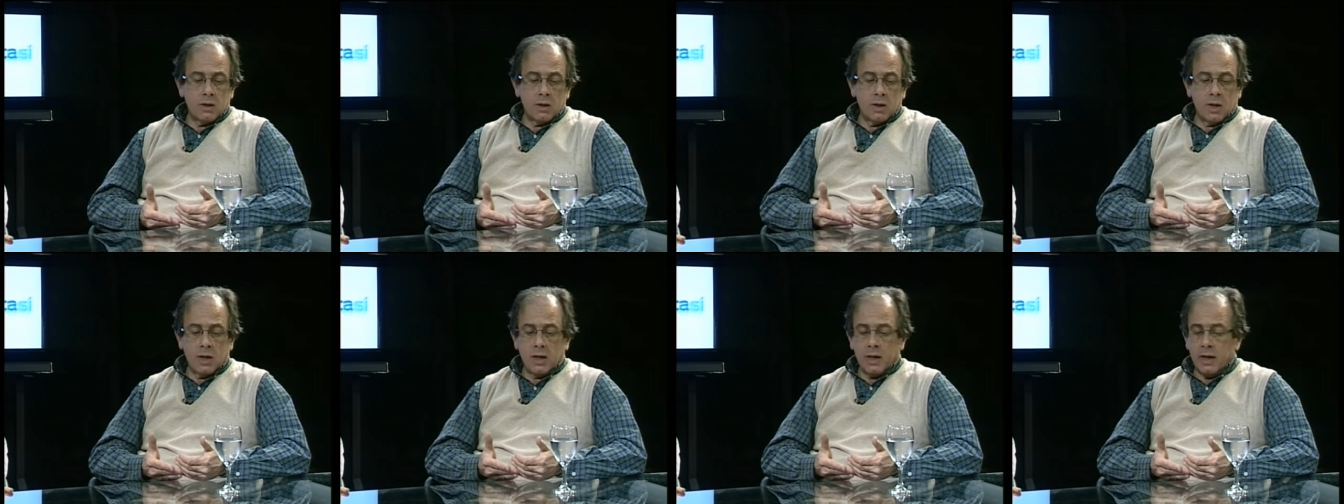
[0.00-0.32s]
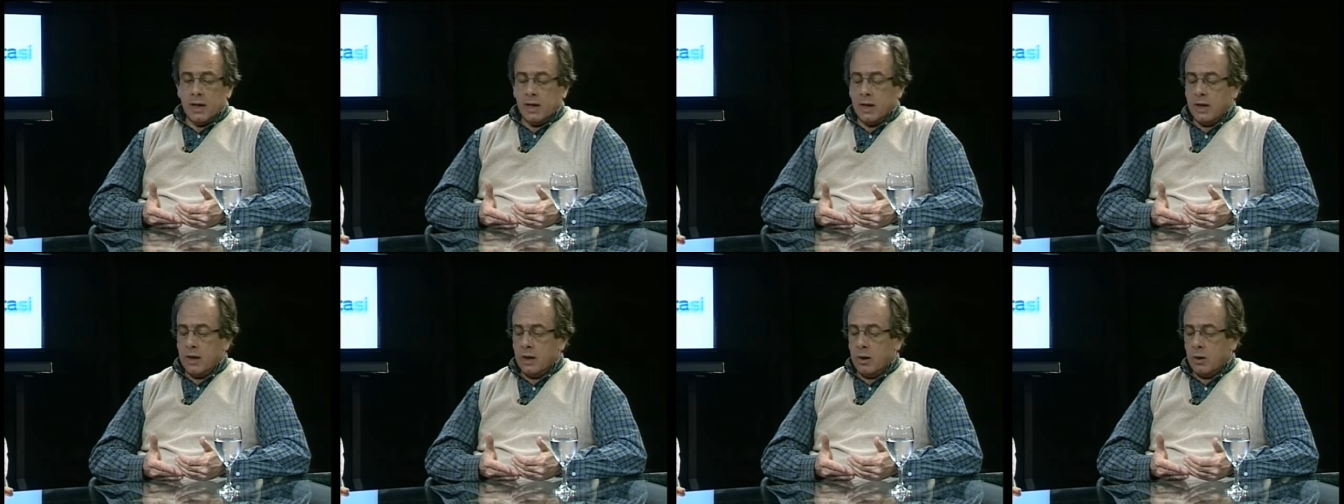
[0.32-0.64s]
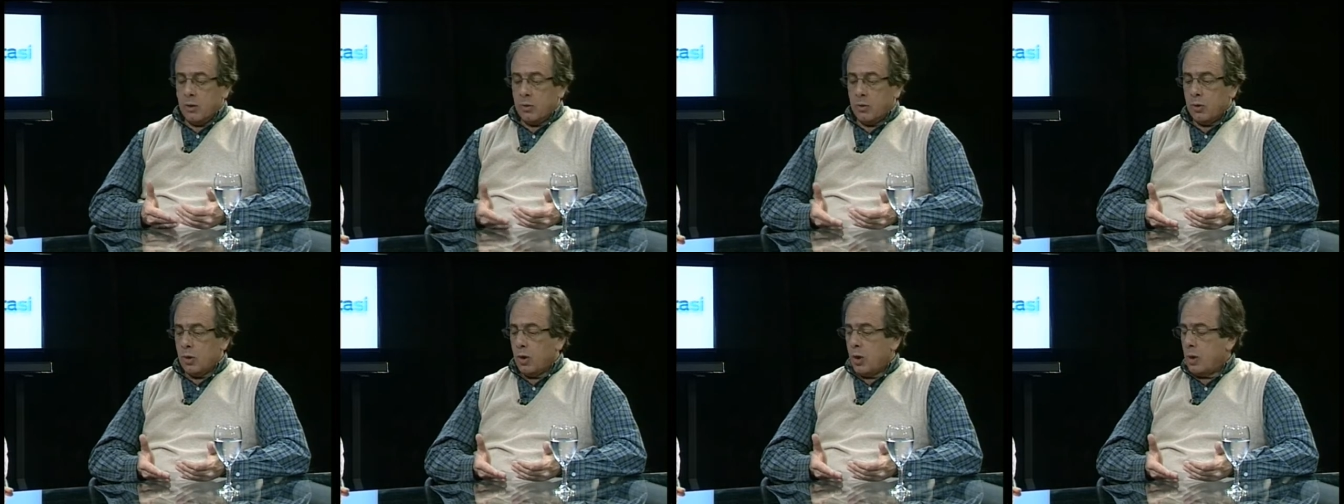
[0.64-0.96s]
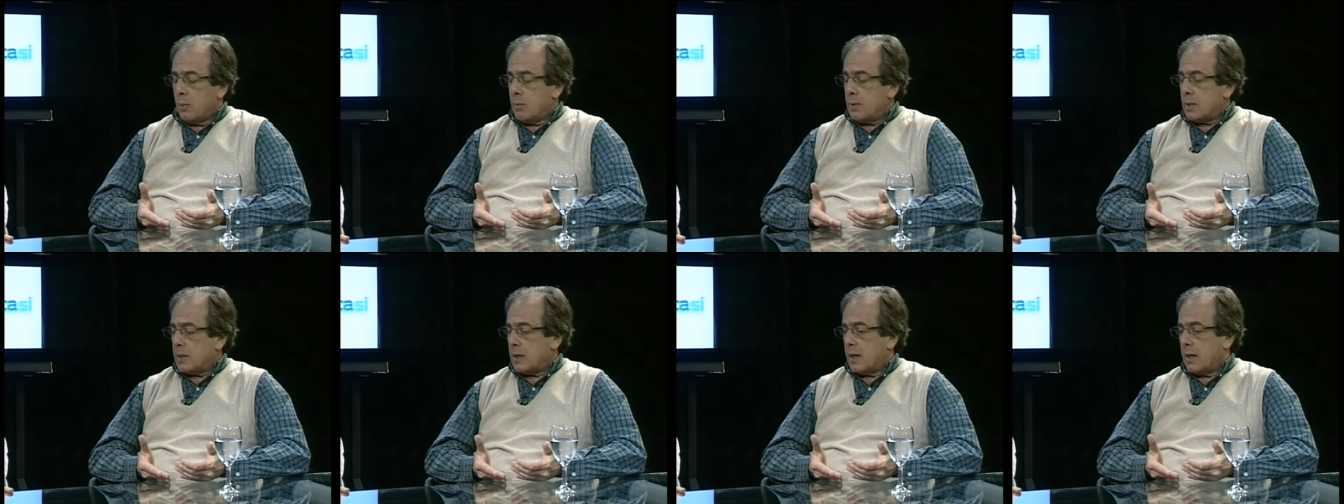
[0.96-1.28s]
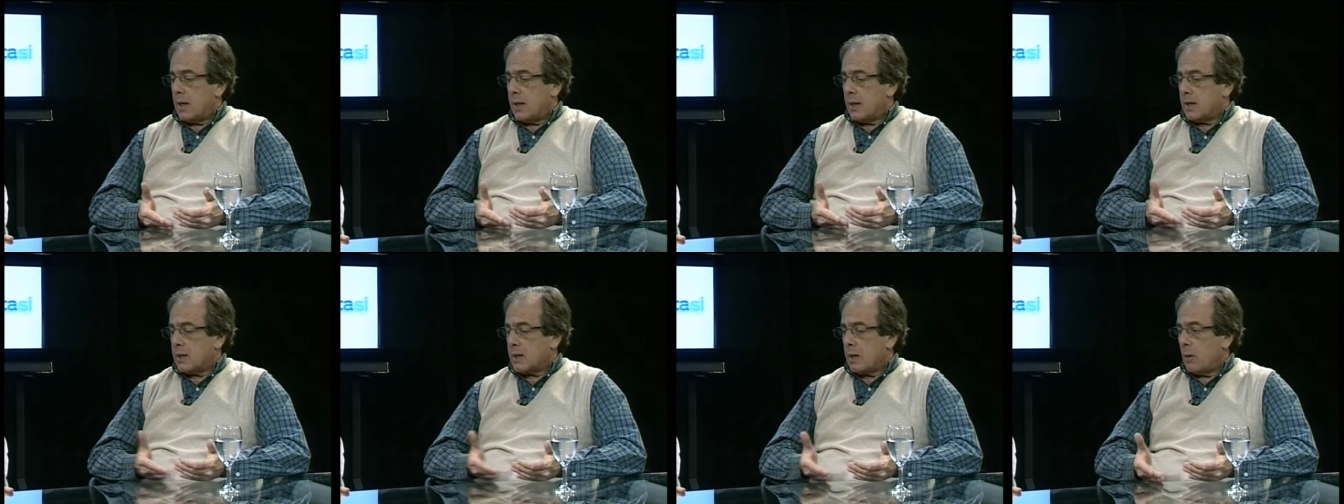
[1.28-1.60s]
eh, dos de mis
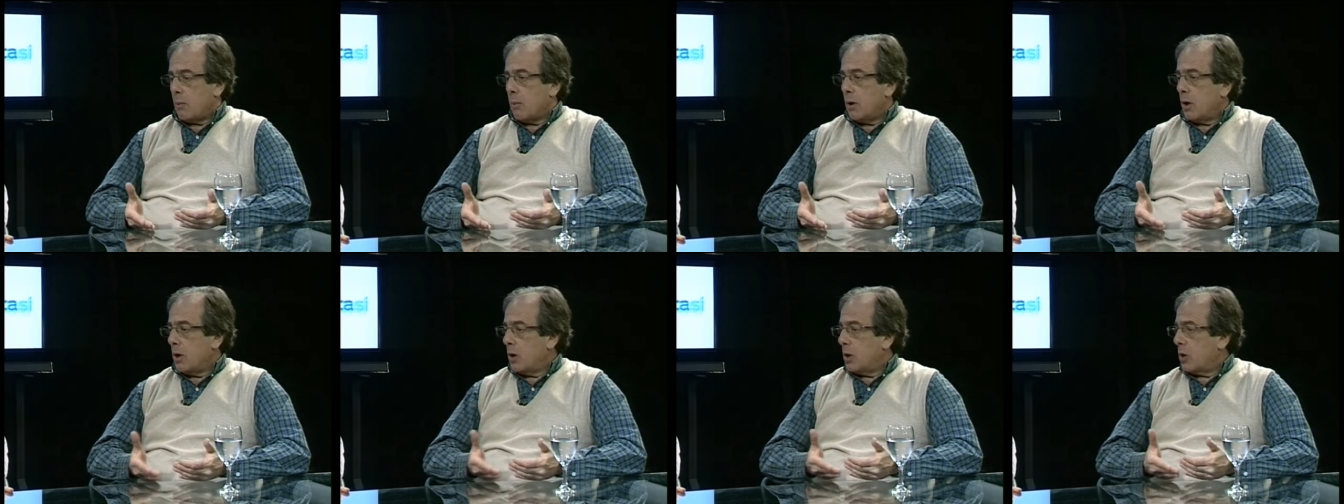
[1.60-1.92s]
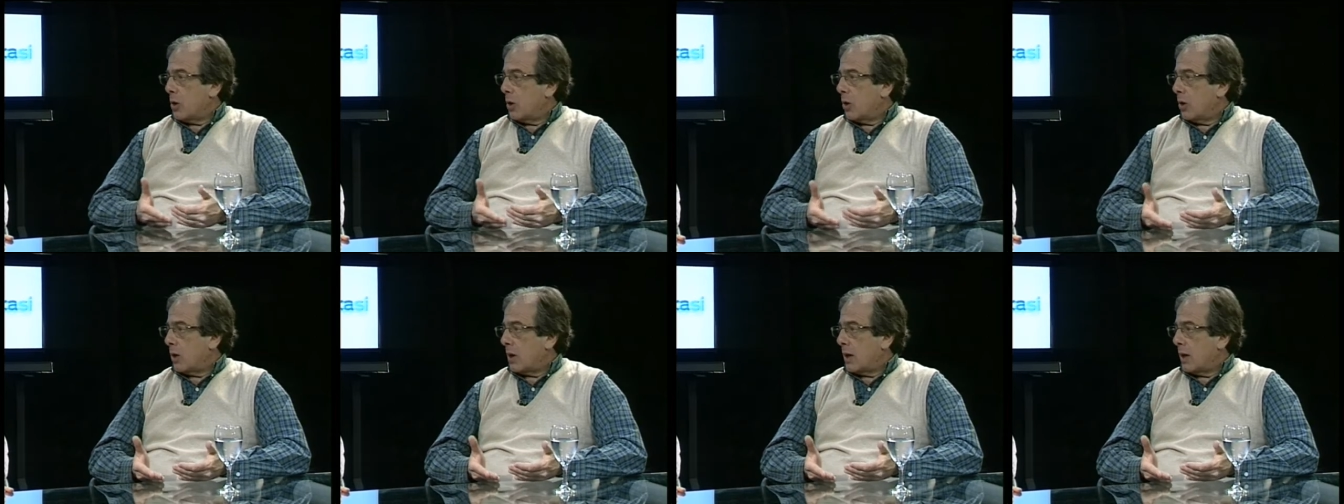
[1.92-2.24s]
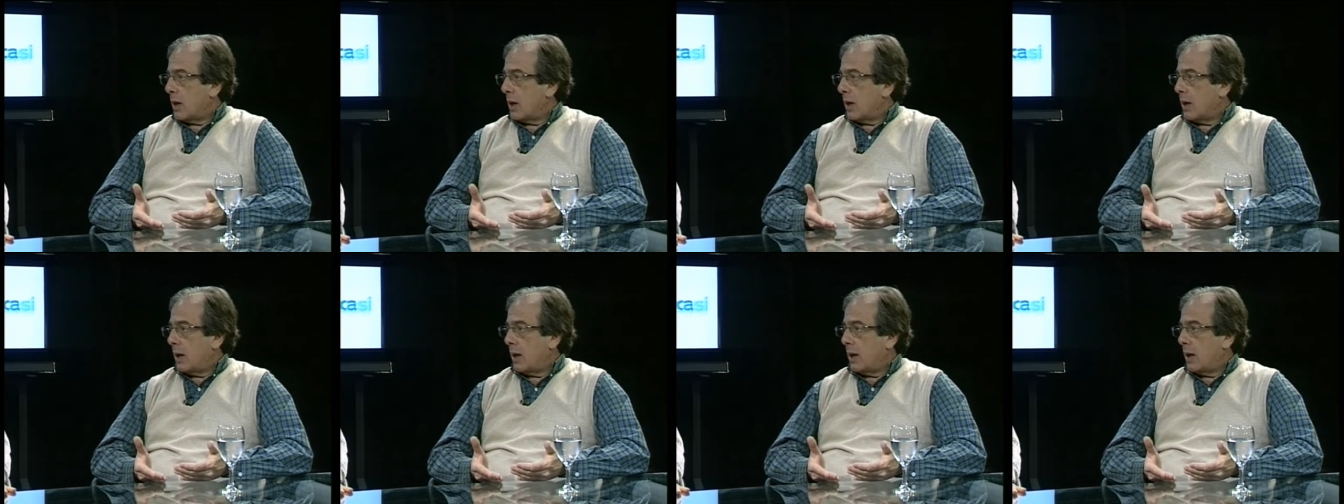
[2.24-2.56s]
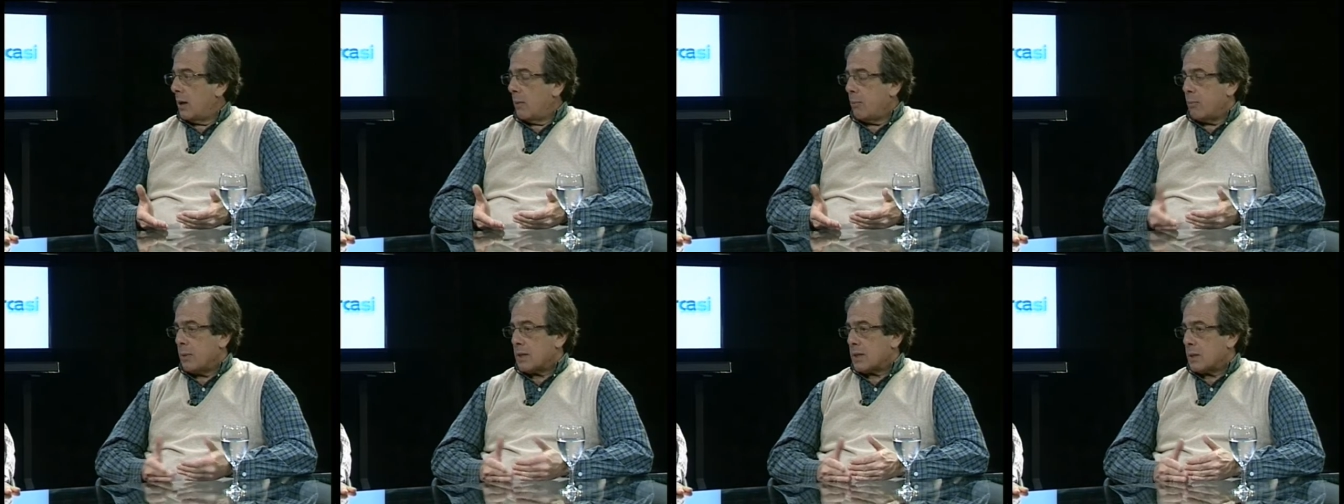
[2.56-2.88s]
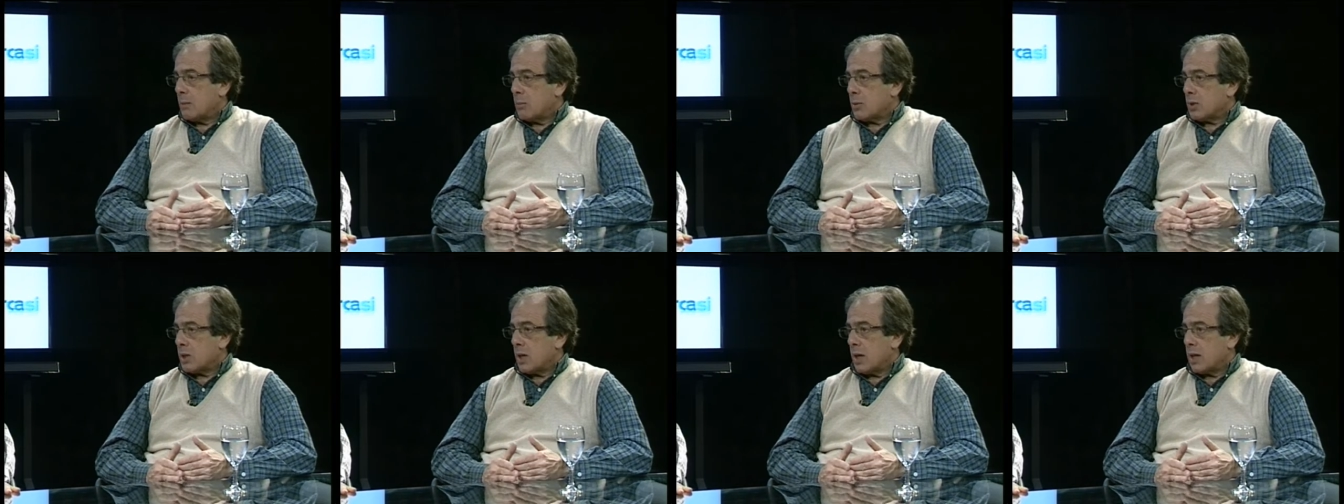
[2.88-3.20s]
grandes amigos con los que
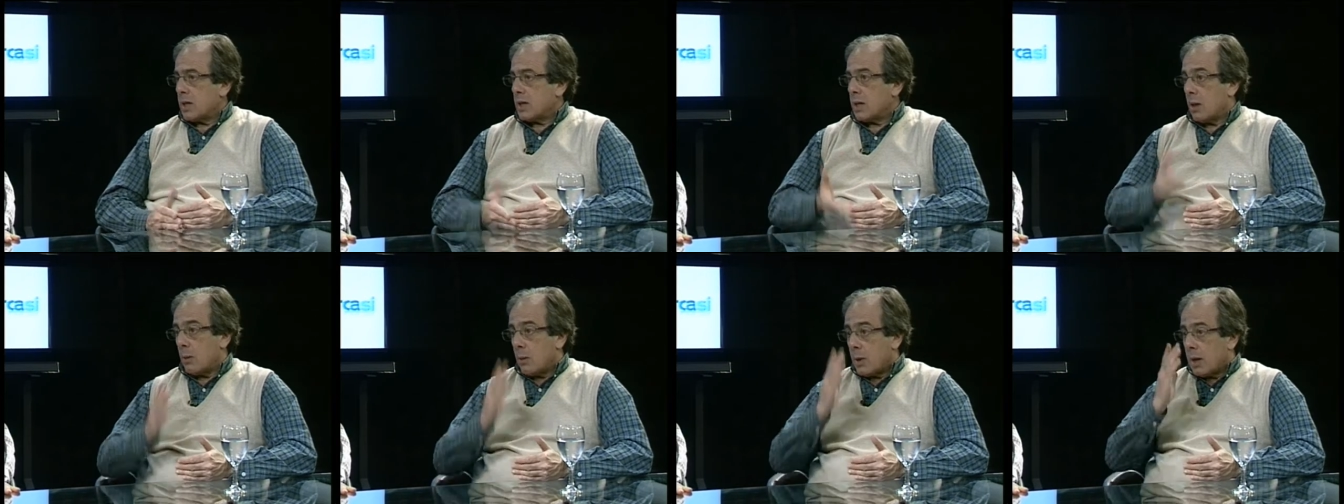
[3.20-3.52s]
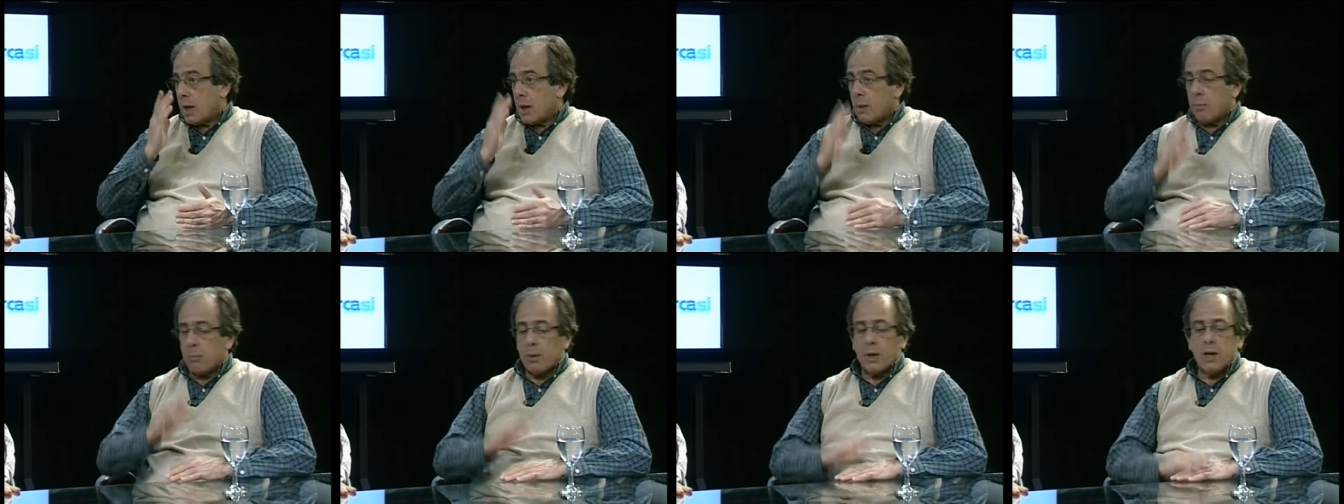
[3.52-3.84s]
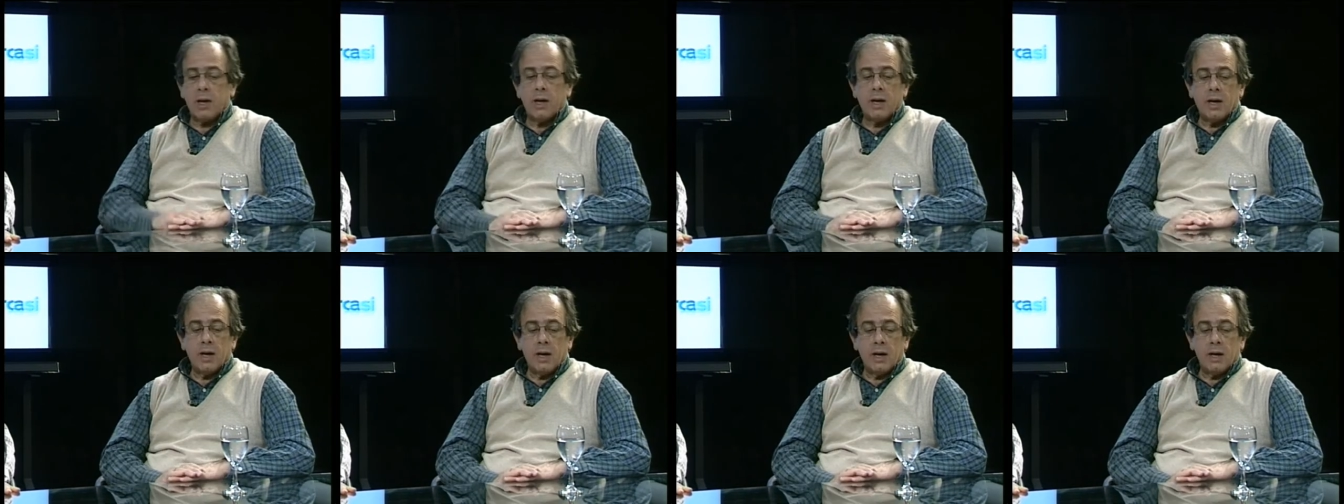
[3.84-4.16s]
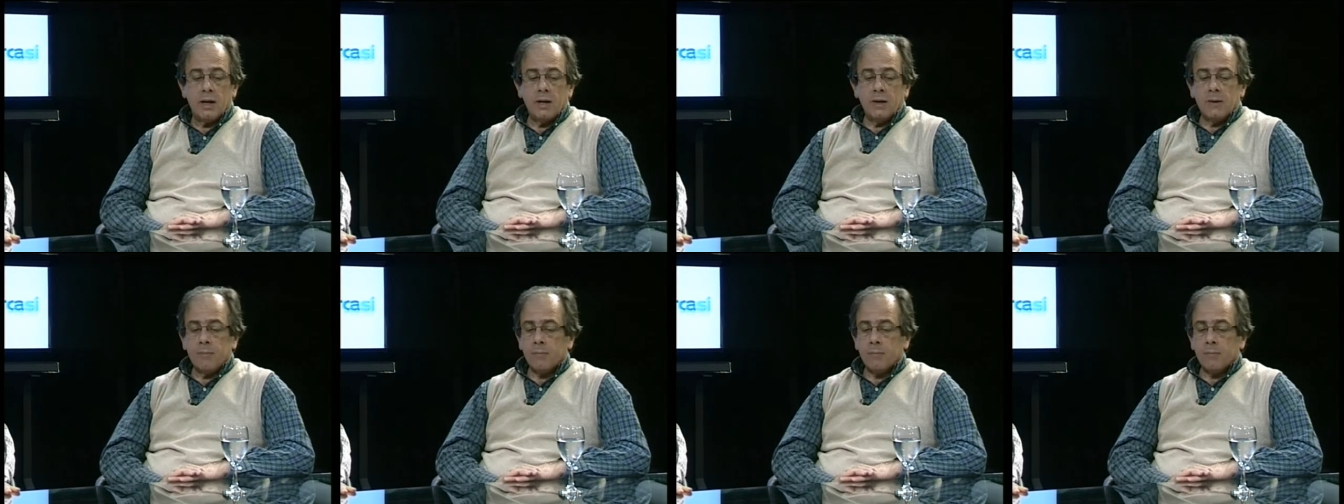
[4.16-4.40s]
empezamos aquella vieja pelea,